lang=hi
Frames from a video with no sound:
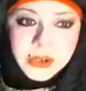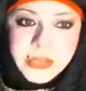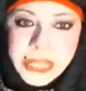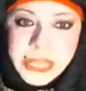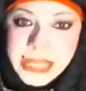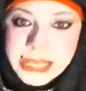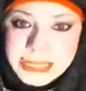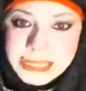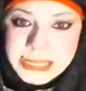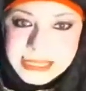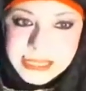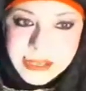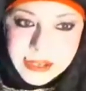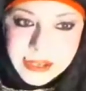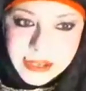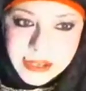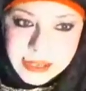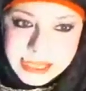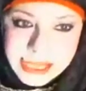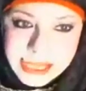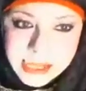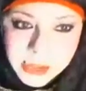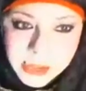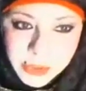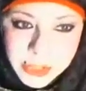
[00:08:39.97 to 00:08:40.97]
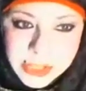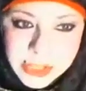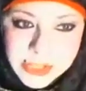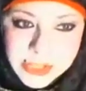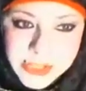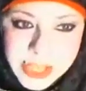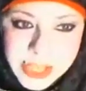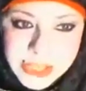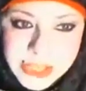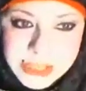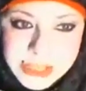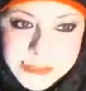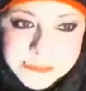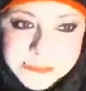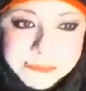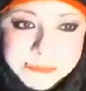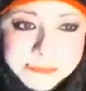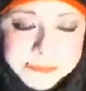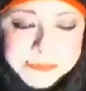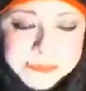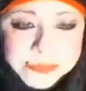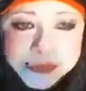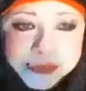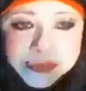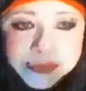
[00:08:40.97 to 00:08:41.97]
ऐसा नहीं होना
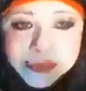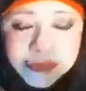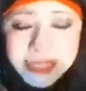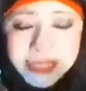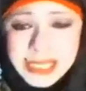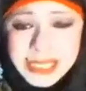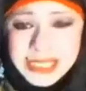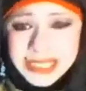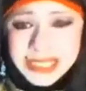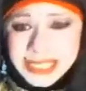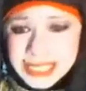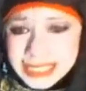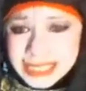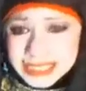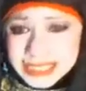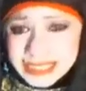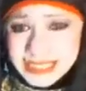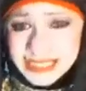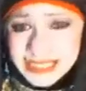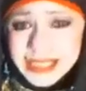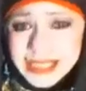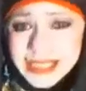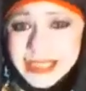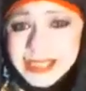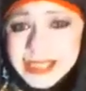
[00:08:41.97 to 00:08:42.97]
चाहिए इसलिए